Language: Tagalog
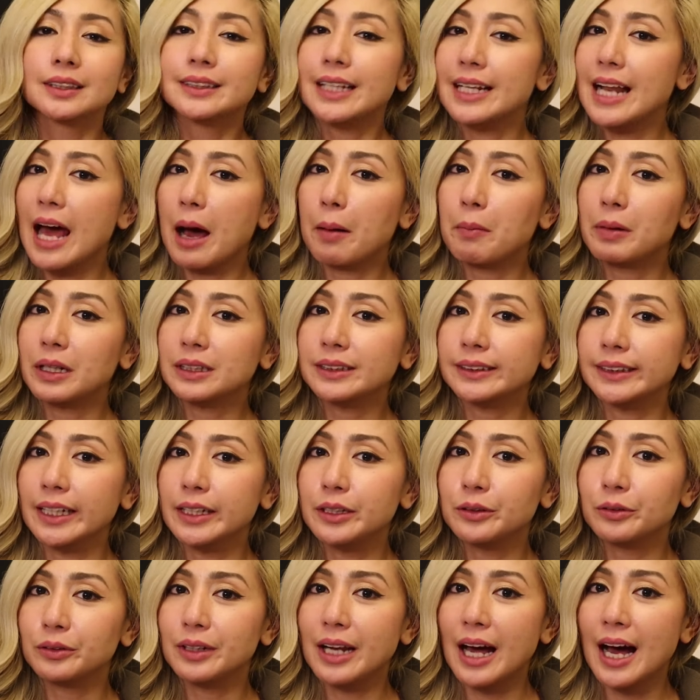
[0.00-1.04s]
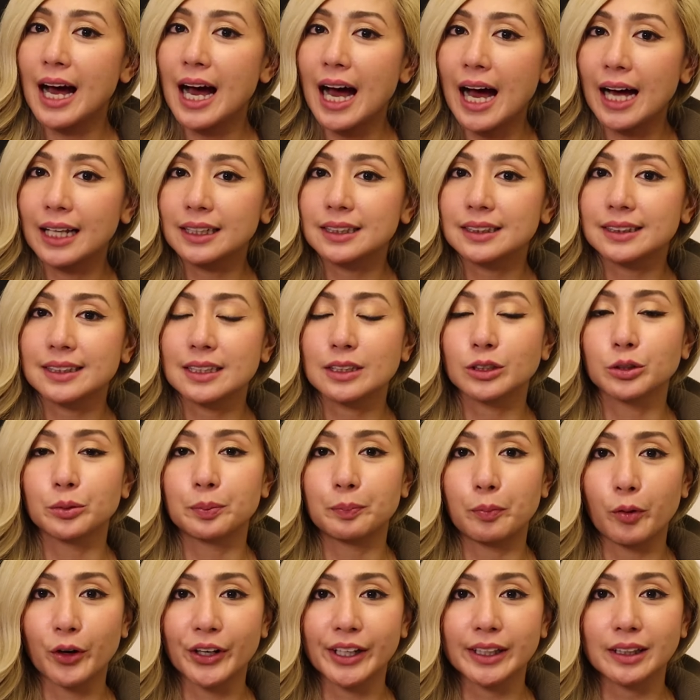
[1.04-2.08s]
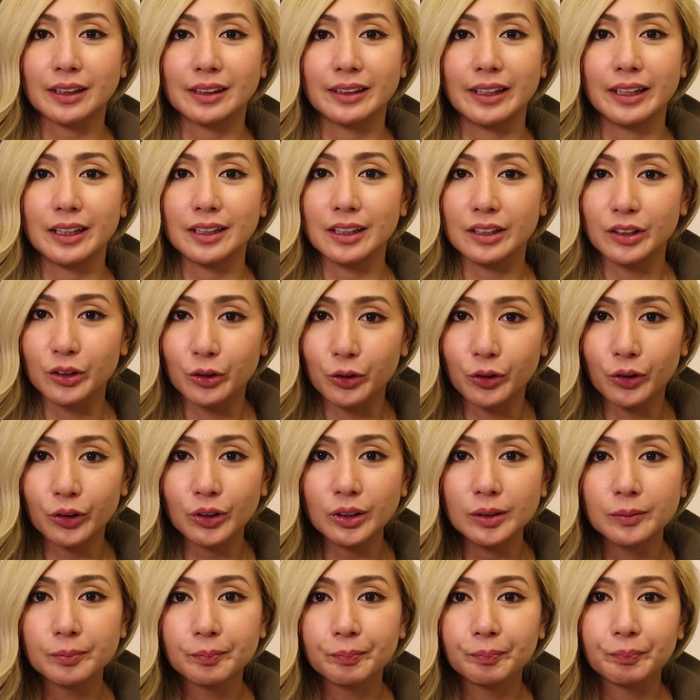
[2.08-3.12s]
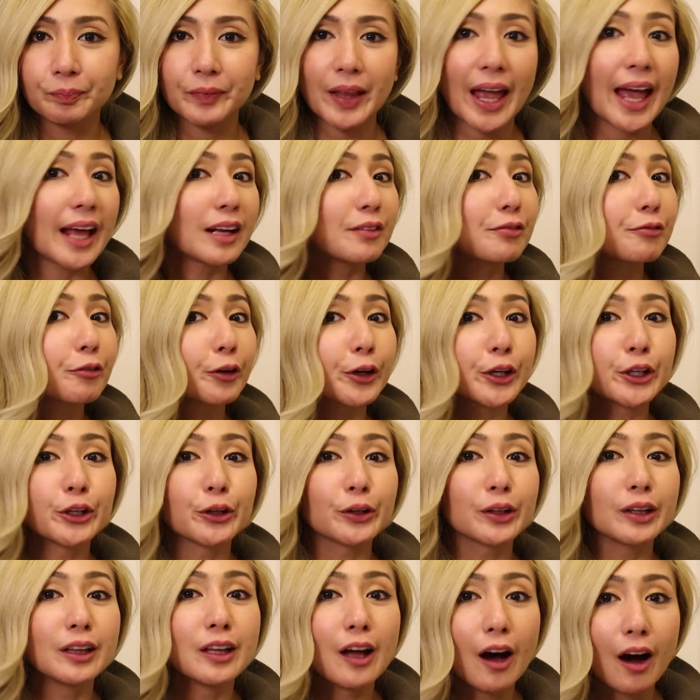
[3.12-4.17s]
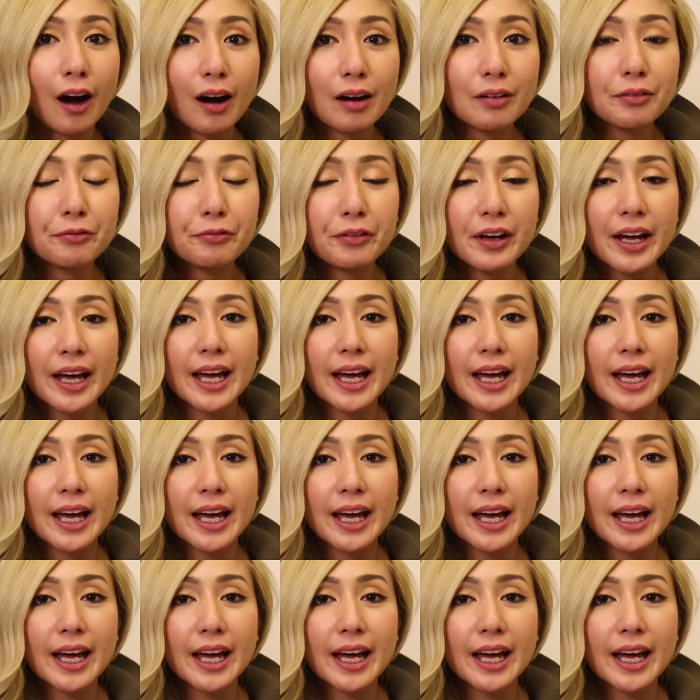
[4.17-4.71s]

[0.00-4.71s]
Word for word: Salamat sa inyong lahat sa support ninyo and for your love.